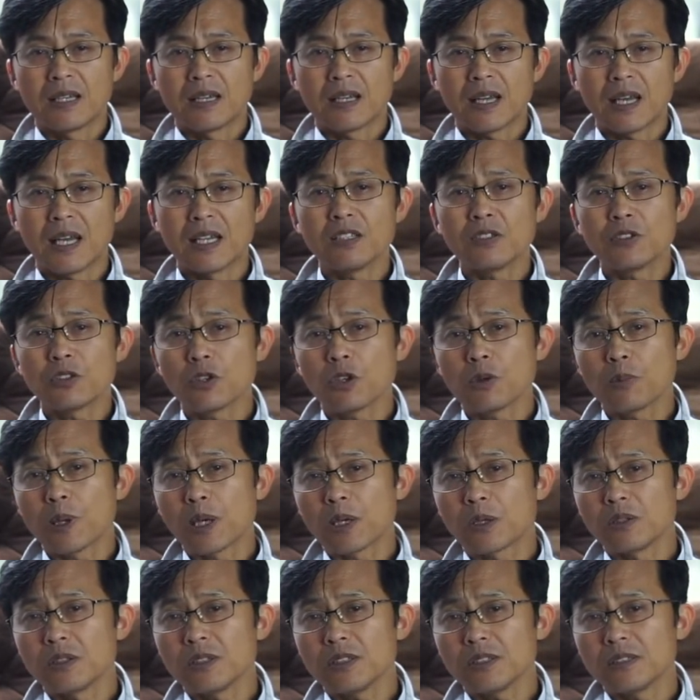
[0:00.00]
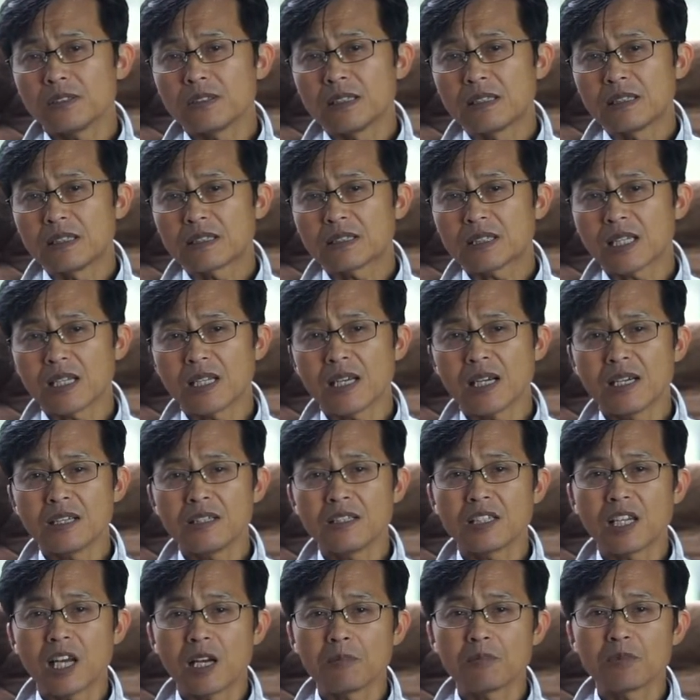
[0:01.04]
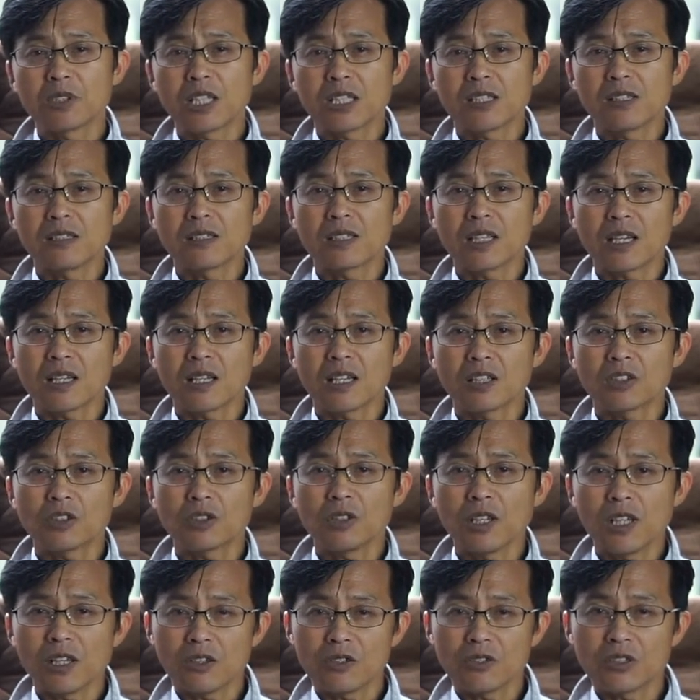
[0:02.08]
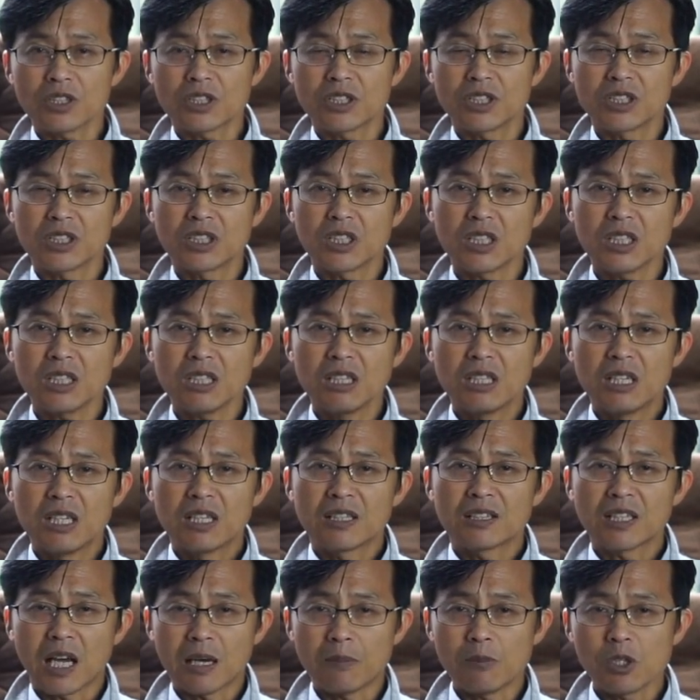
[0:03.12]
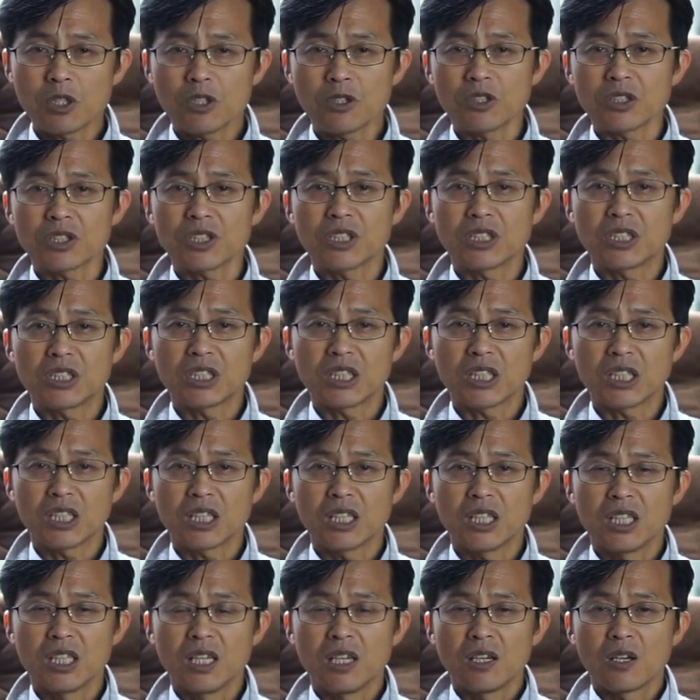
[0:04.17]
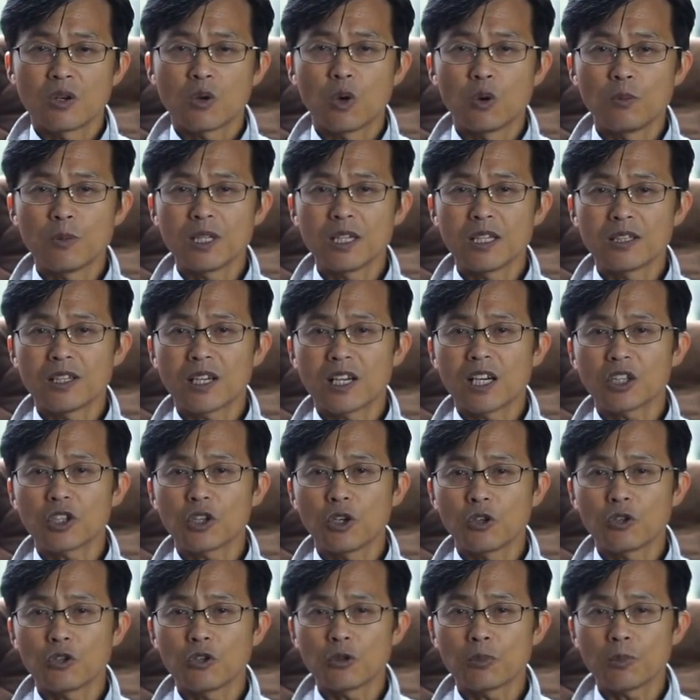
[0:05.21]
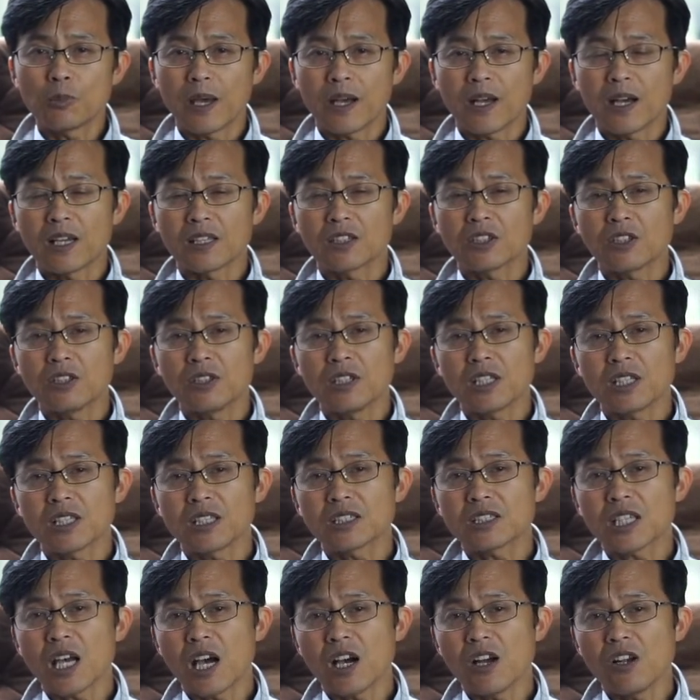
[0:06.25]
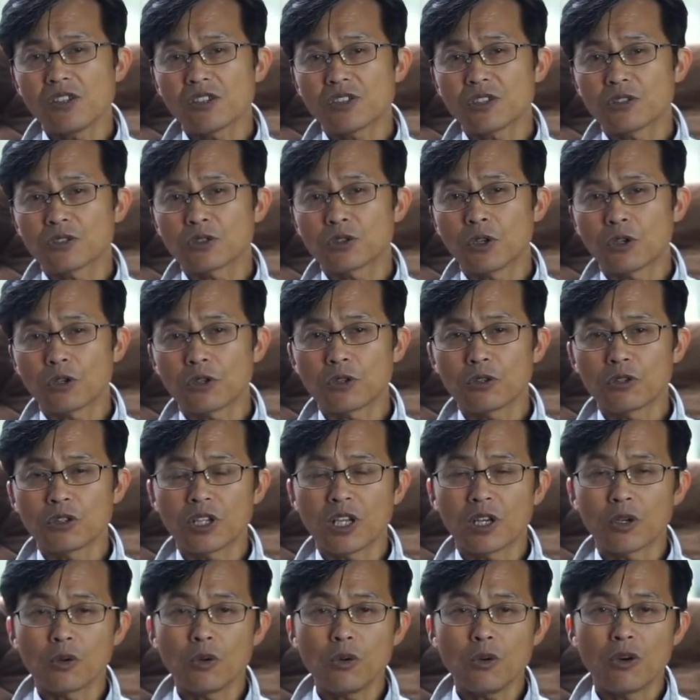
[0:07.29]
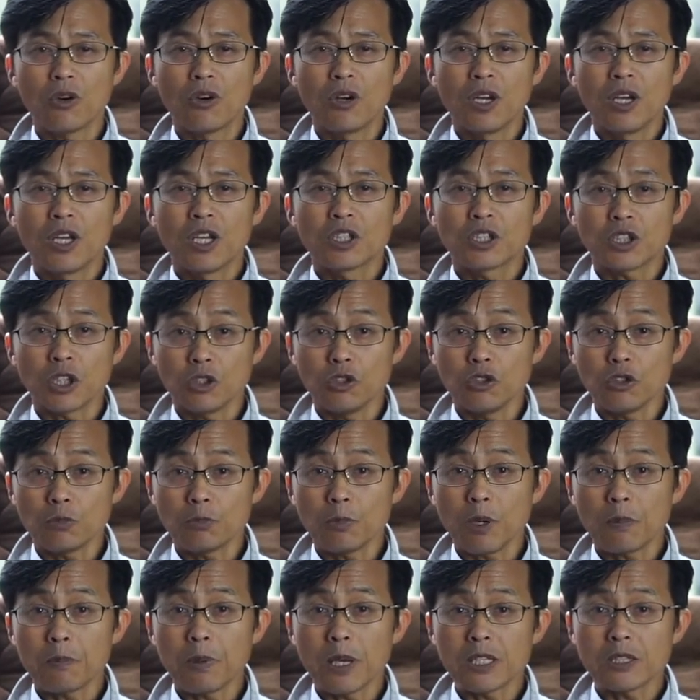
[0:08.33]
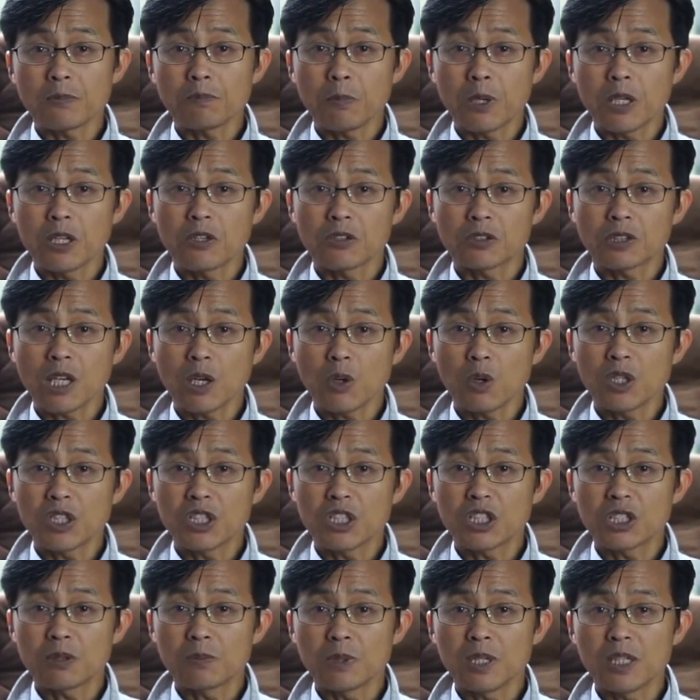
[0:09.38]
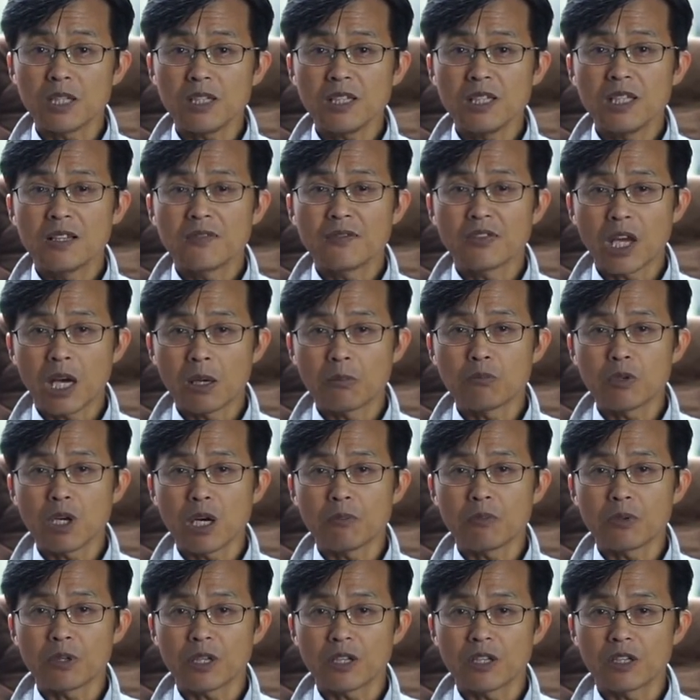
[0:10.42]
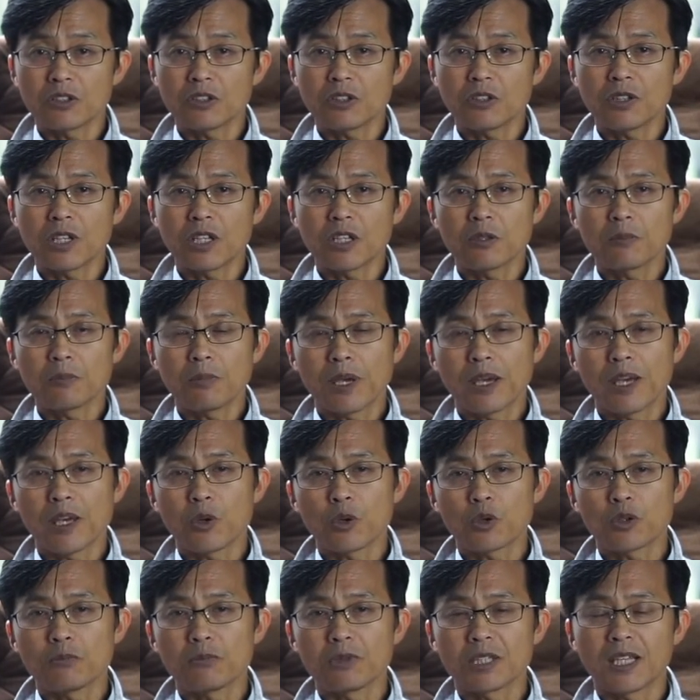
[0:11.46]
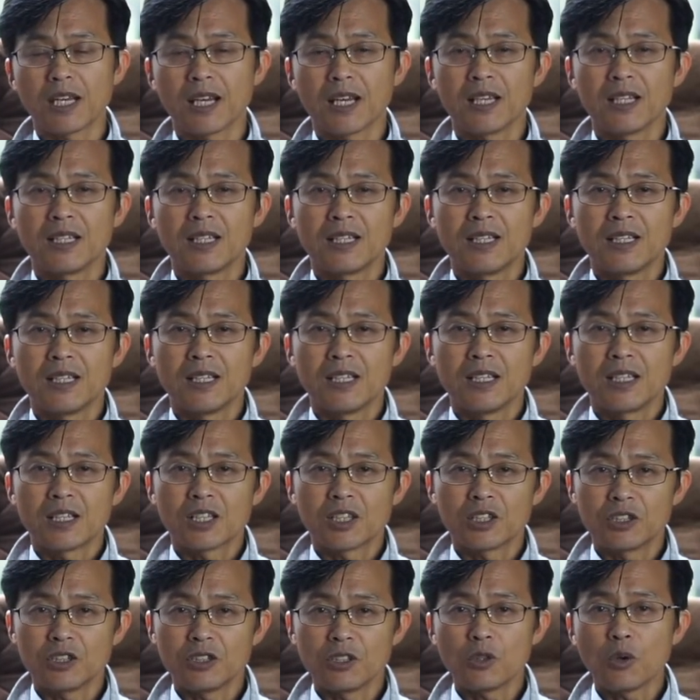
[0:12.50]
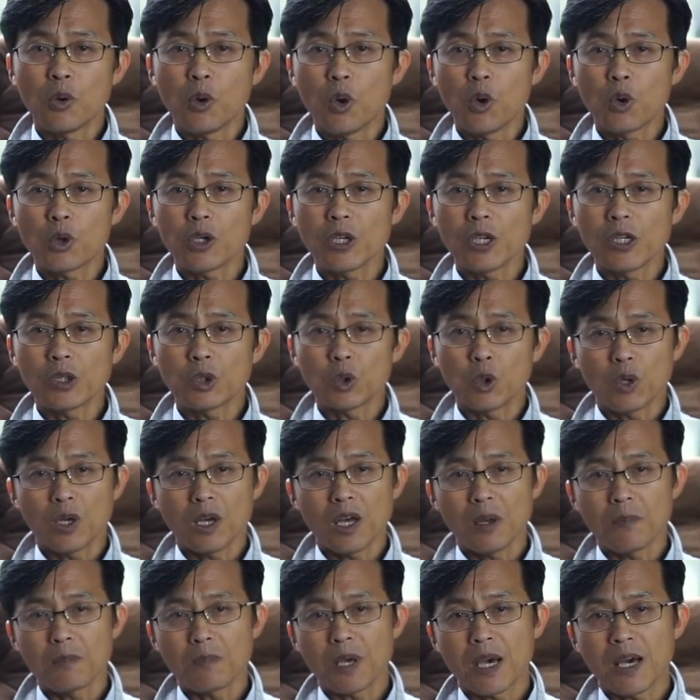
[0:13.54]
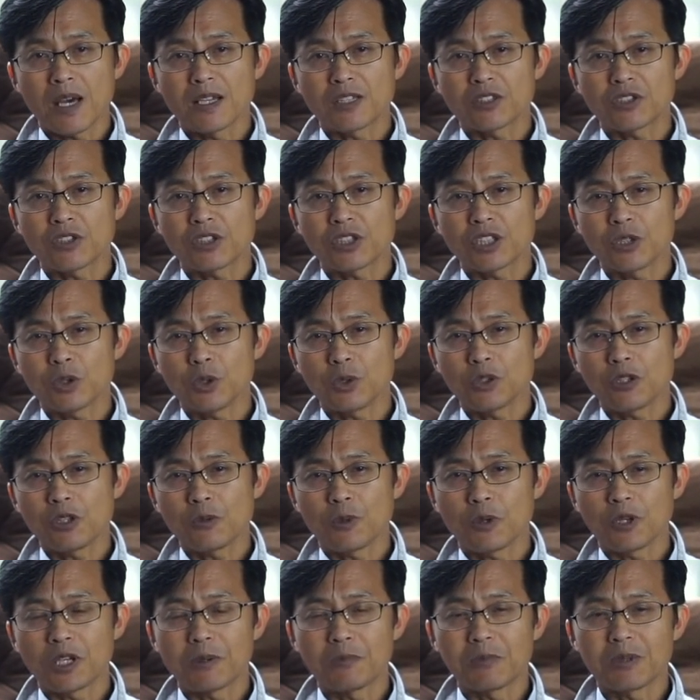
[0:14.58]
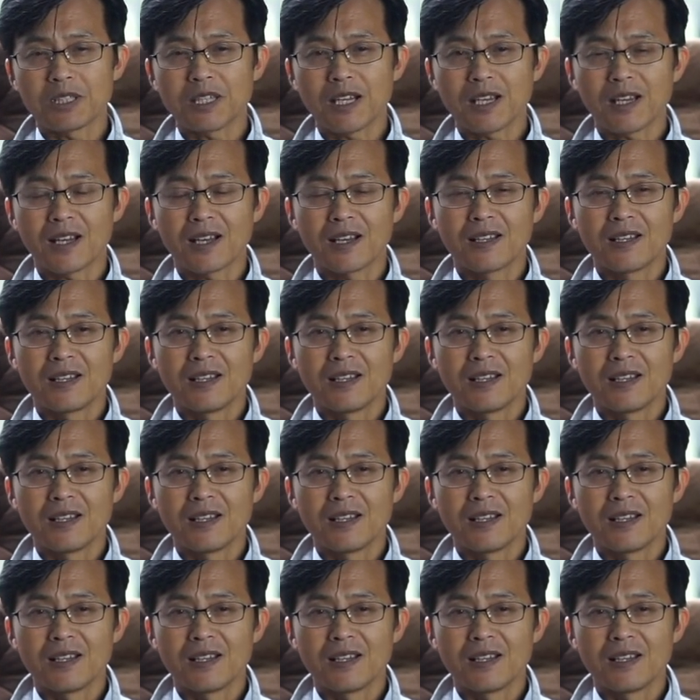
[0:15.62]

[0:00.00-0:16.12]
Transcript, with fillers: 앤드로 베로는 사랑하는 남자를 따라 떠날 것인지 남을 것인지 고민하다가 결국 배가 떠나기 사흘 전 결혼을 하고 1688년 4월 22일 남부 아프리카를 떠나는 배에 오릅니다. 그들은 5개월 동안 배 안에서 신혼을 보냅니다.